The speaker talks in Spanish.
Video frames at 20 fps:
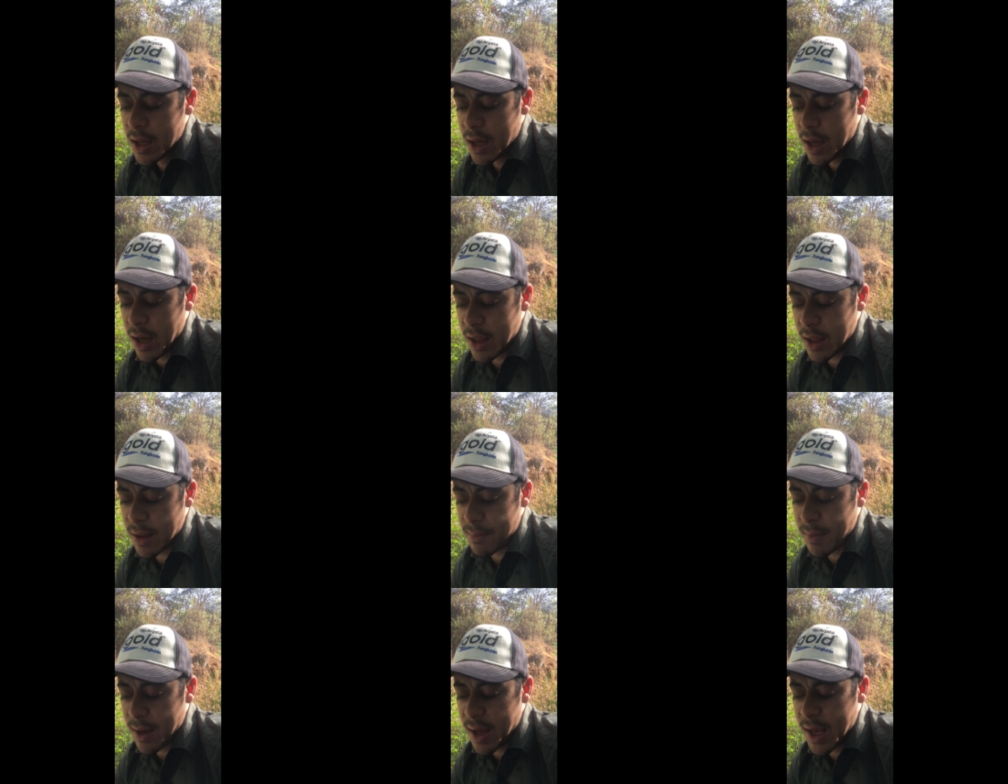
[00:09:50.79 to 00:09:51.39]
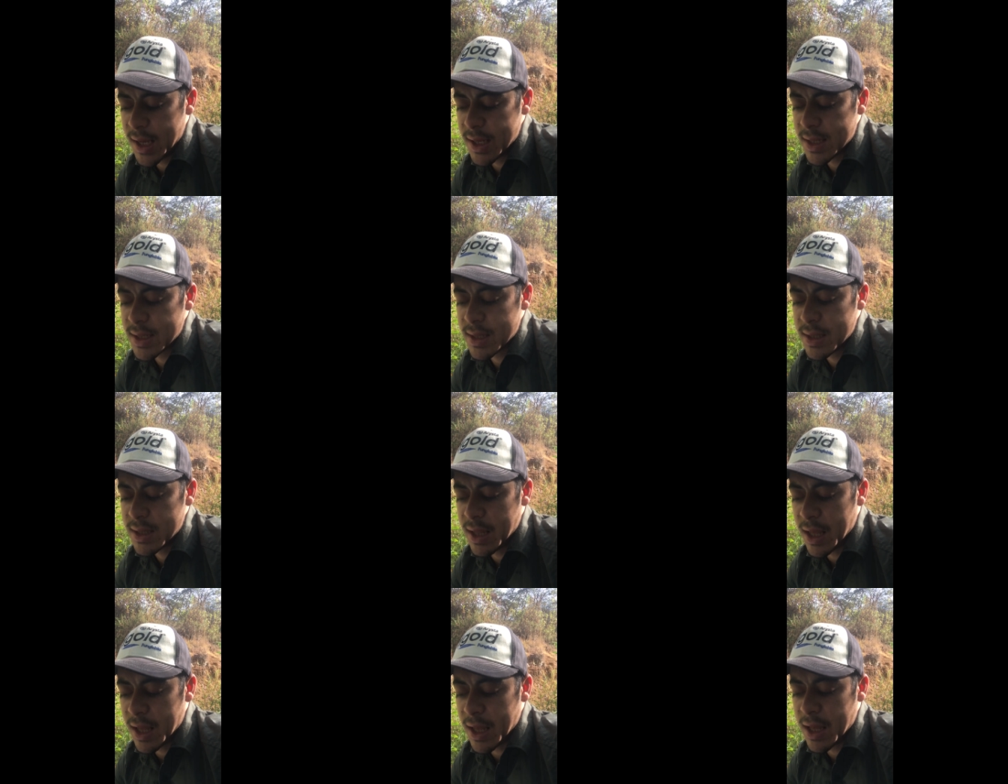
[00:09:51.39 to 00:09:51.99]

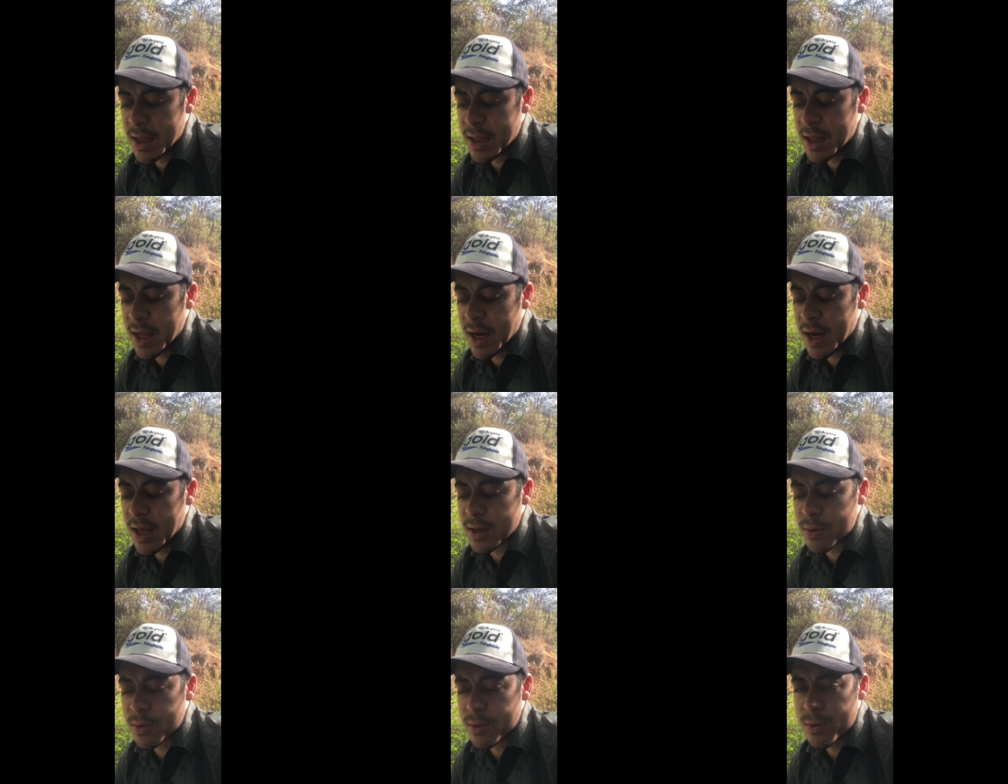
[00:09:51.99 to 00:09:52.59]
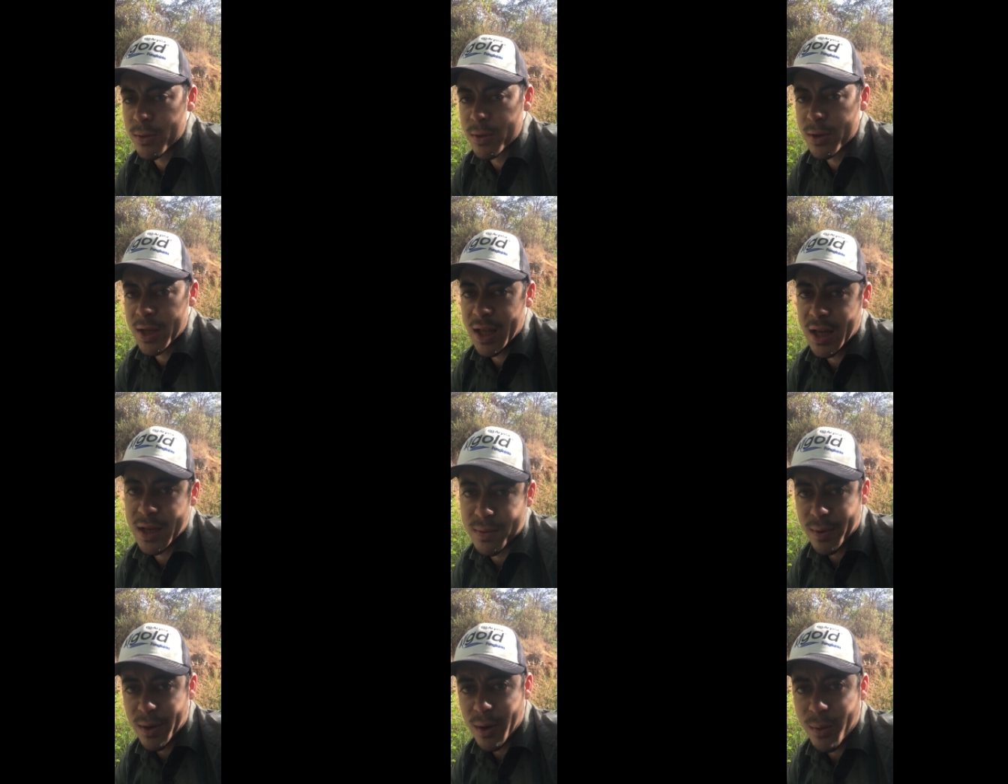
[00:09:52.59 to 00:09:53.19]
Además de, las
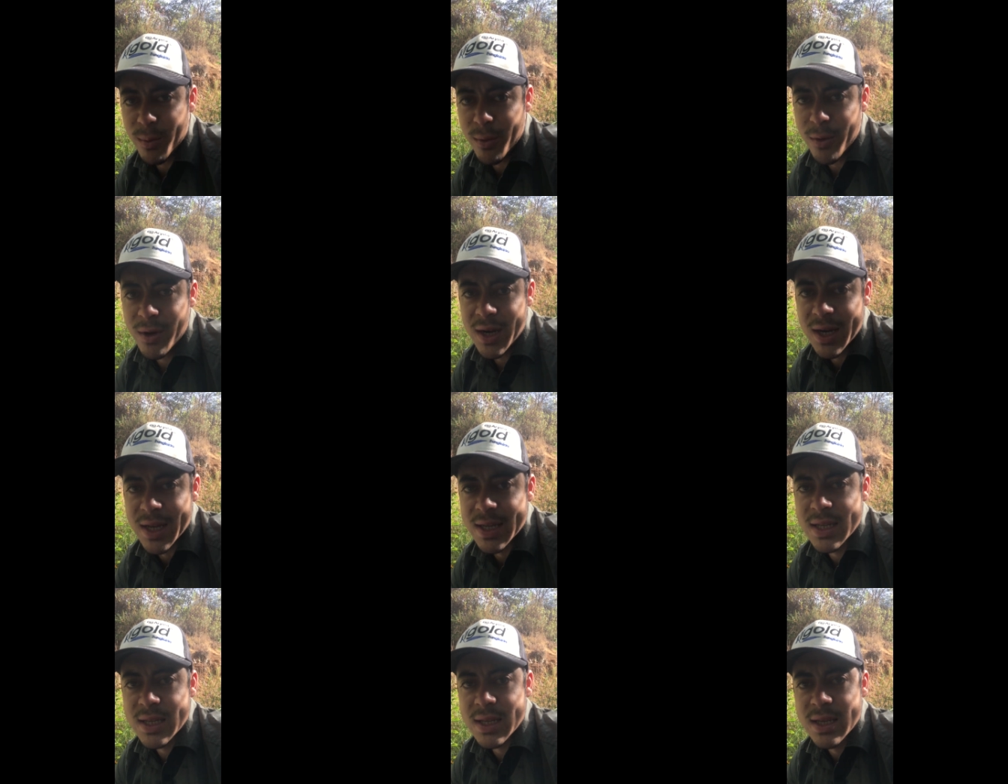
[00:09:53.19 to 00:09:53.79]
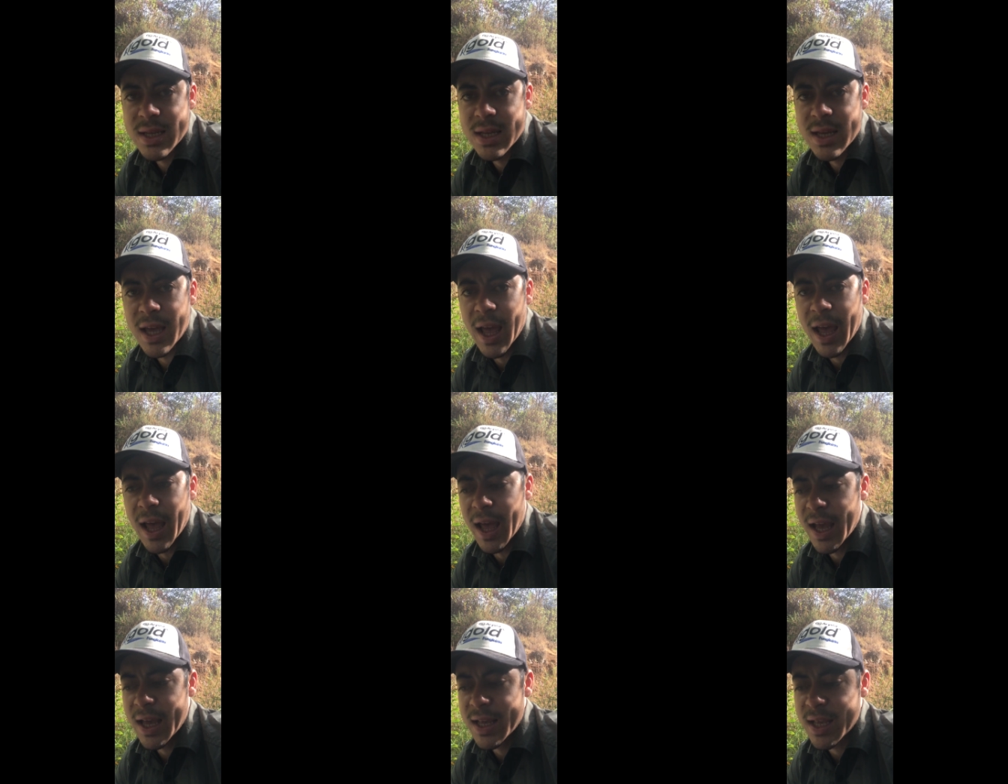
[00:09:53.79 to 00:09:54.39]
conocidas feromonas,
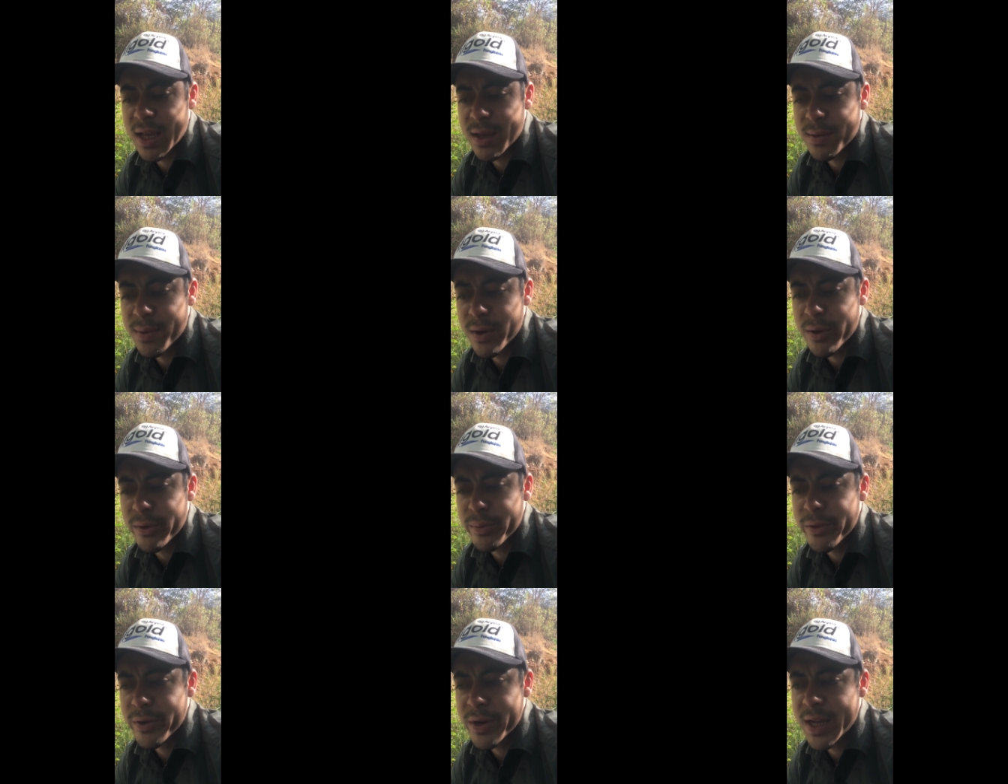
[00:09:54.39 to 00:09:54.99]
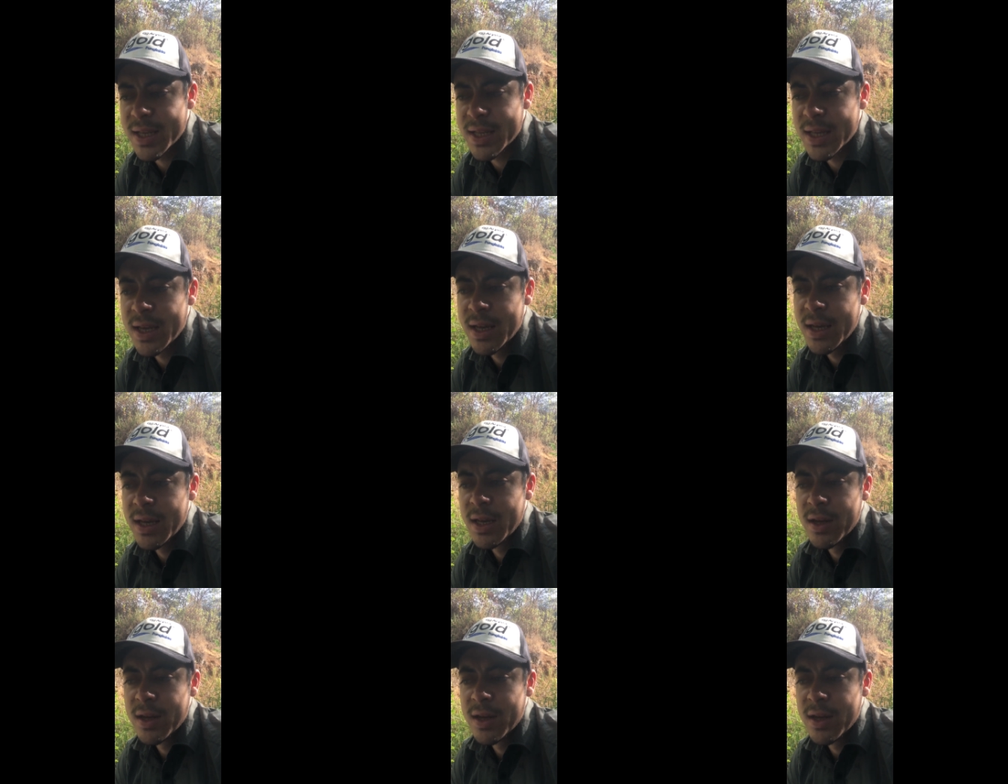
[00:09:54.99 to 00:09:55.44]
que esas feromonas